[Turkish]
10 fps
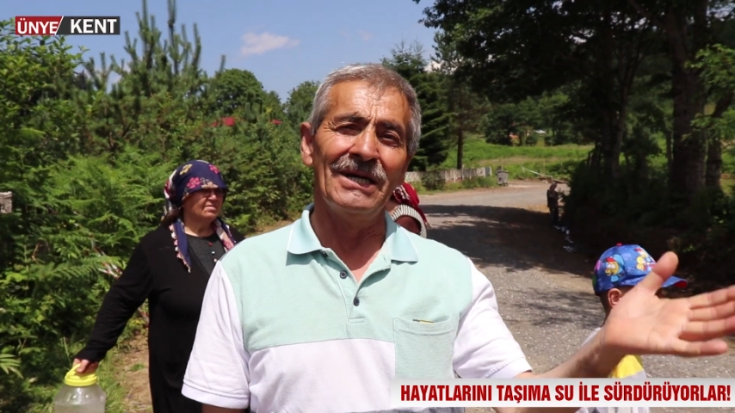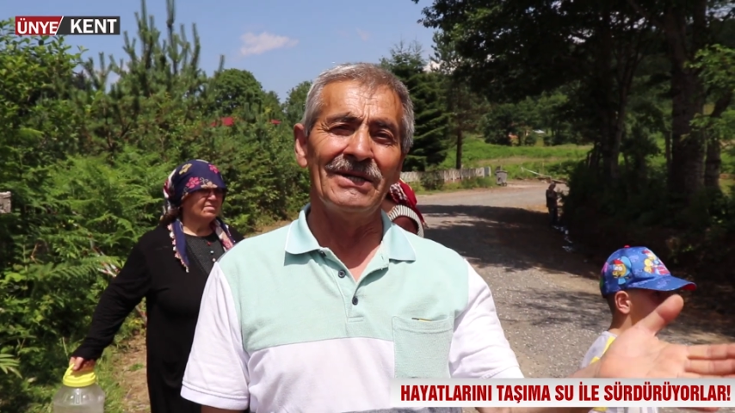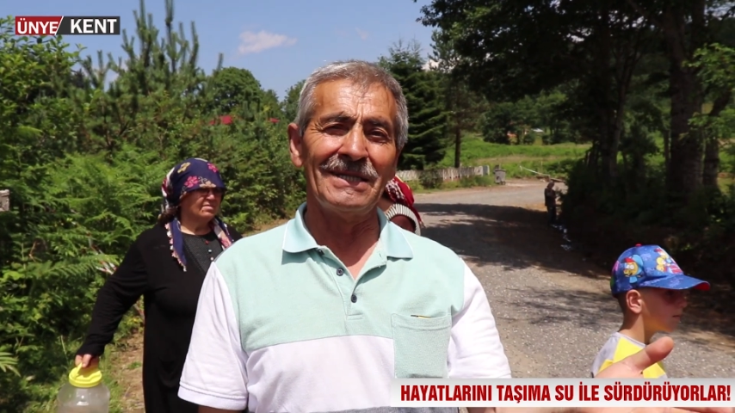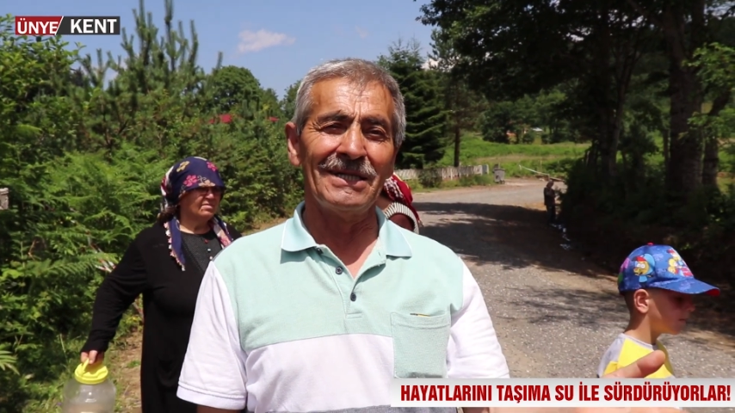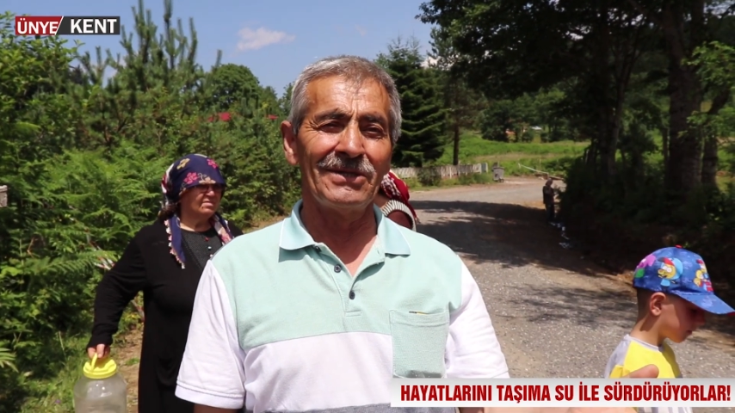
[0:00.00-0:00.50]

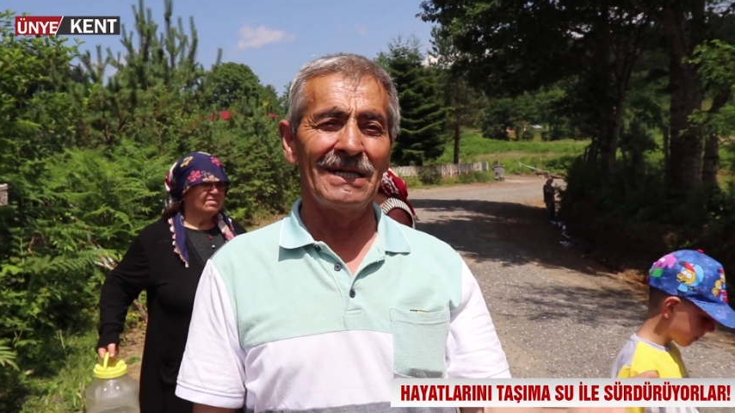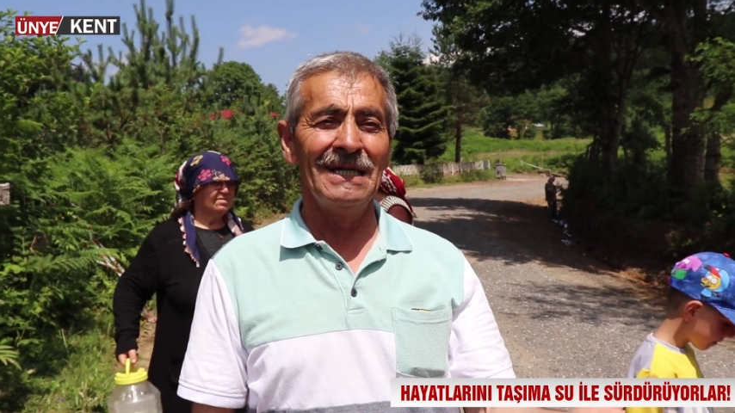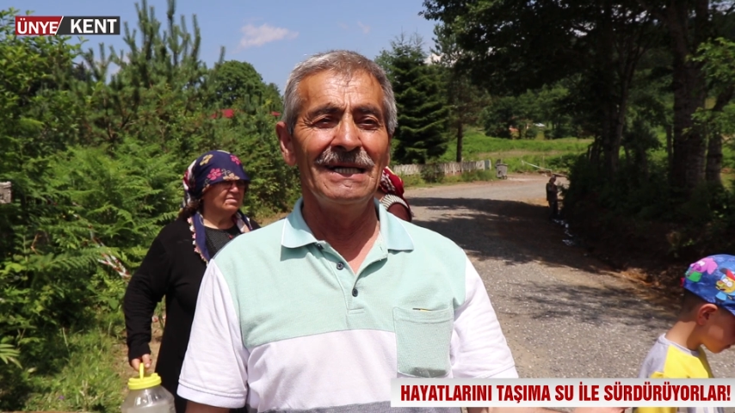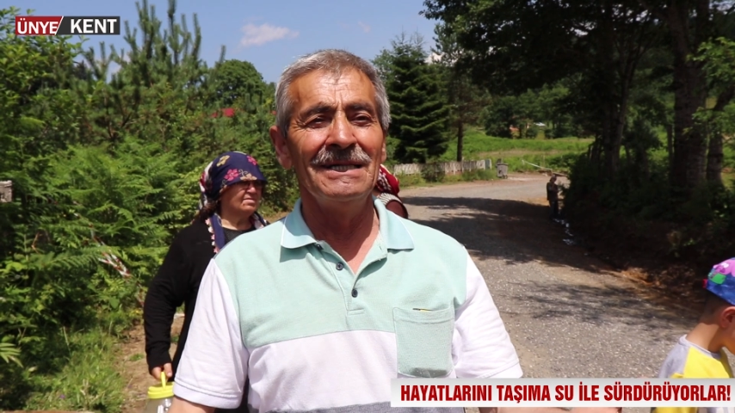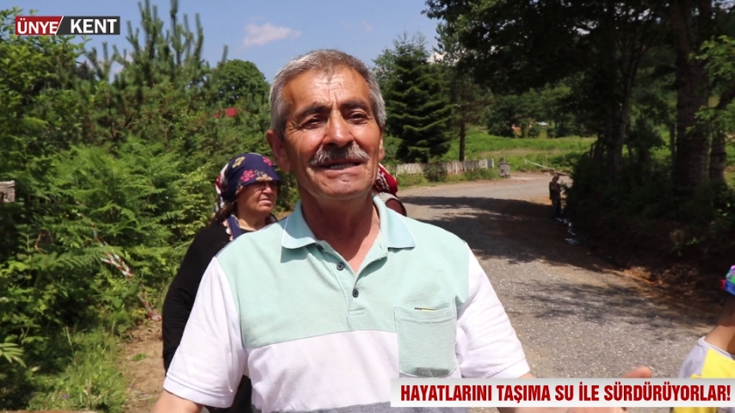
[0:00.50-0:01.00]
Ondan
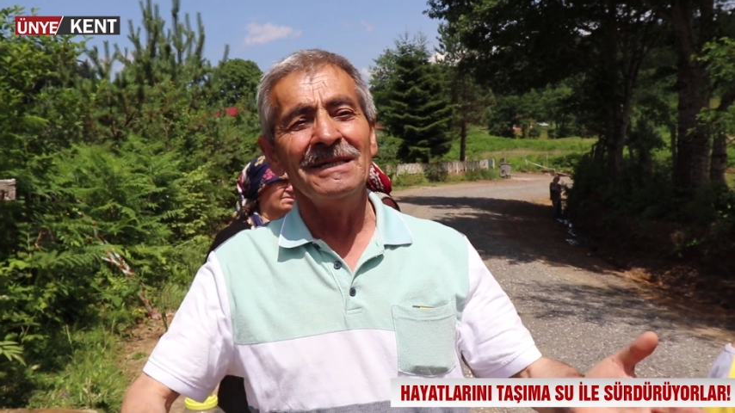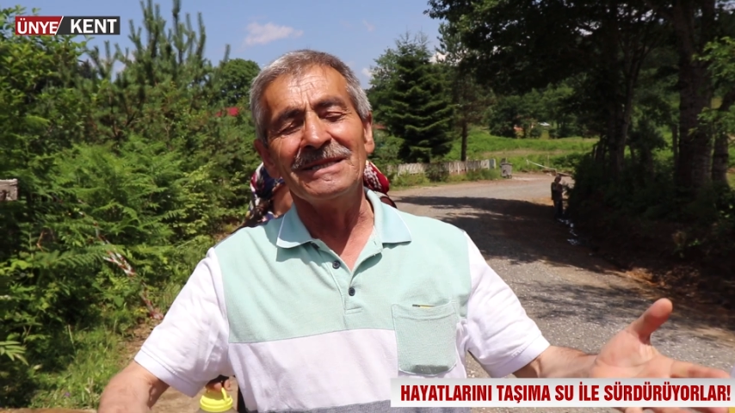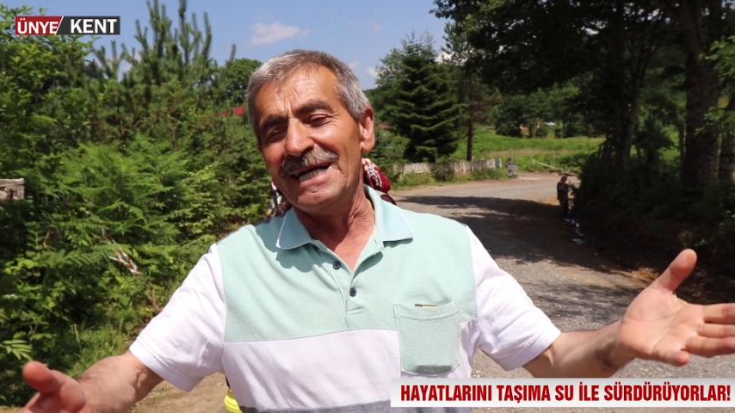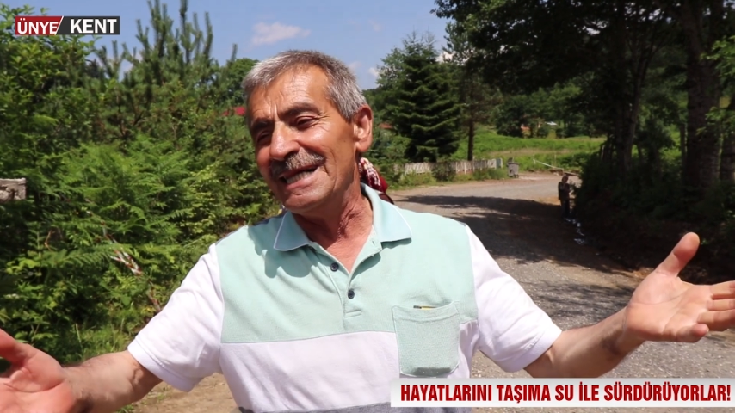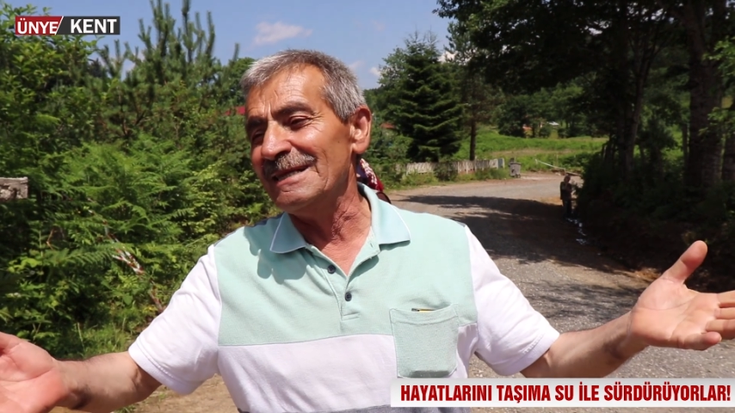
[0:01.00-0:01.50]
sonra
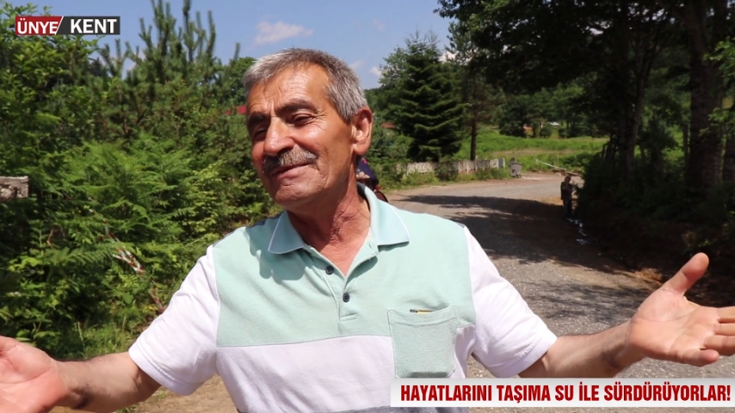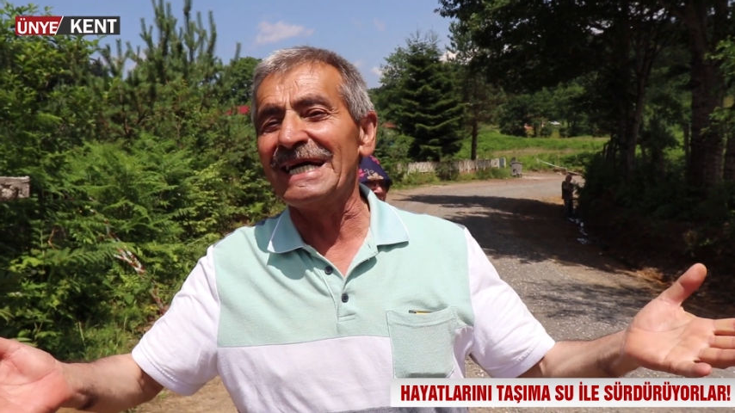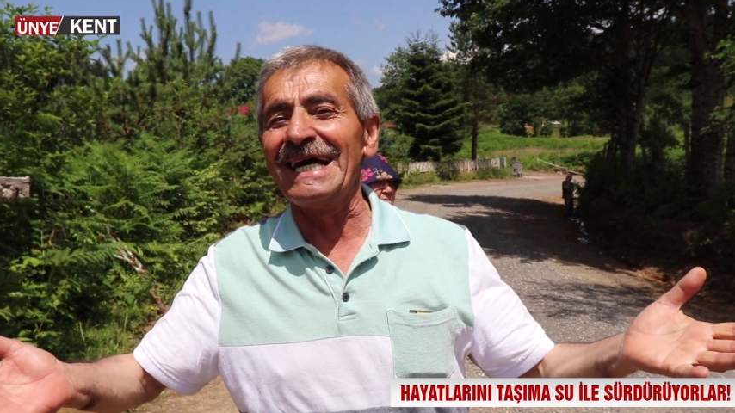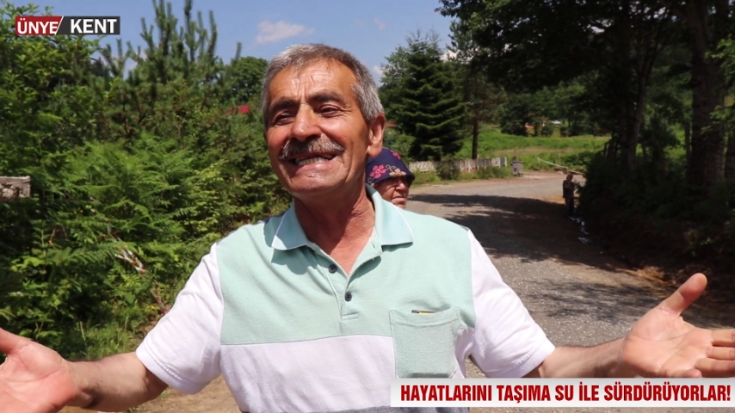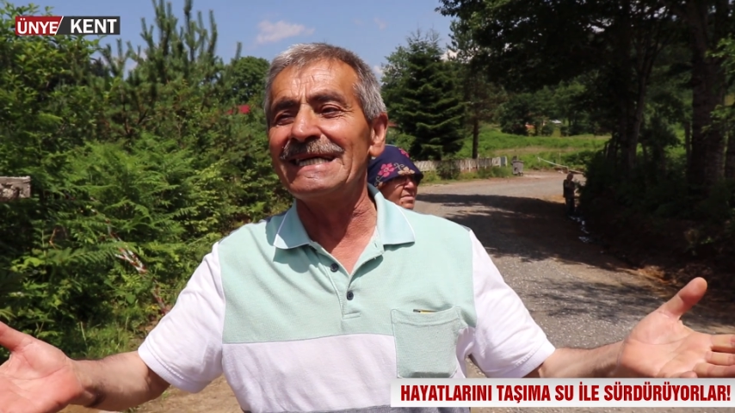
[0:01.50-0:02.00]

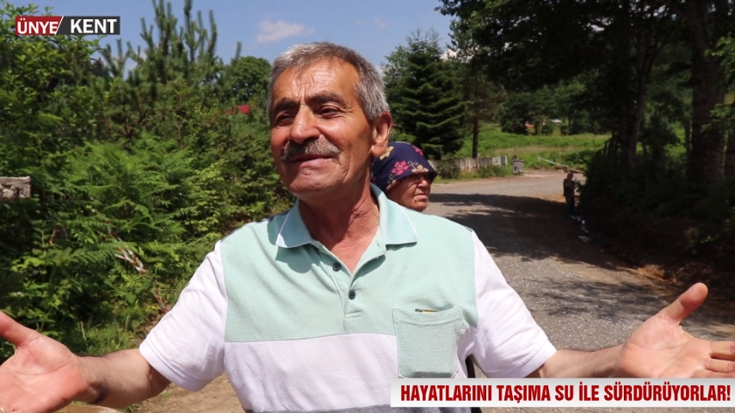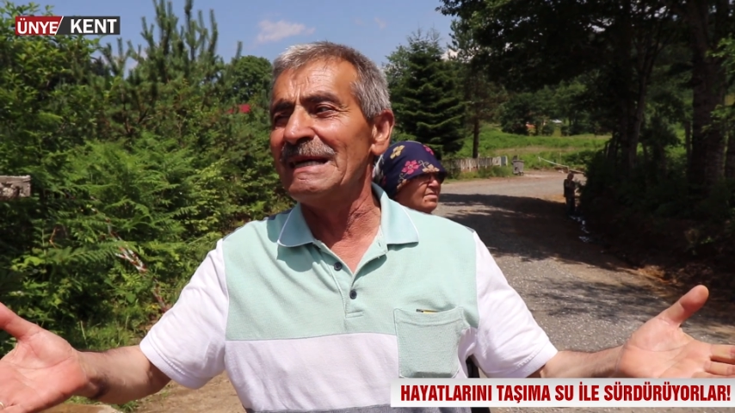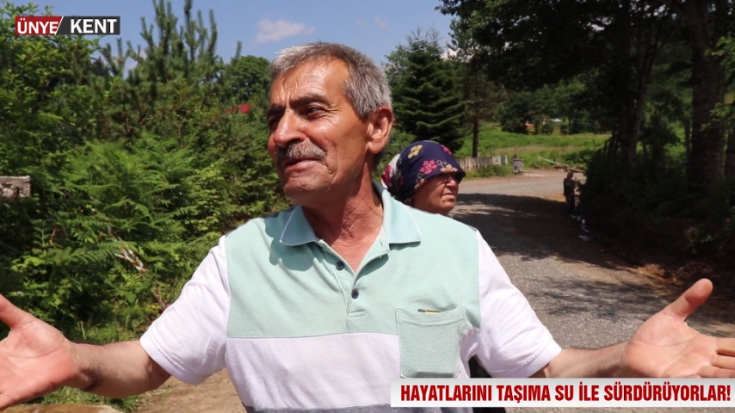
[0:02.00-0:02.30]
geldiğimizde geleceğimize